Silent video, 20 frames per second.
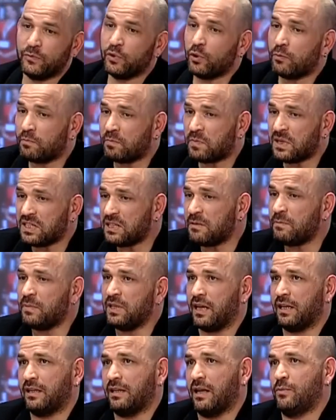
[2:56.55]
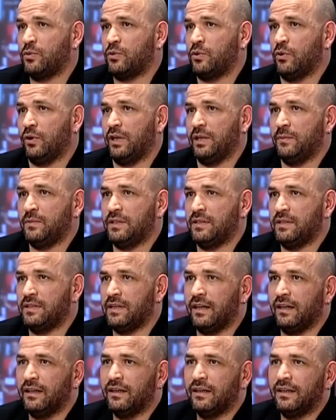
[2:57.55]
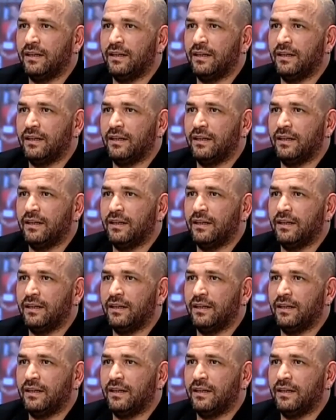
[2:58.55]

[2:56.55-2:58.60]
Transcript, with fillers: Çok basit bir denklem söyleyeyim size.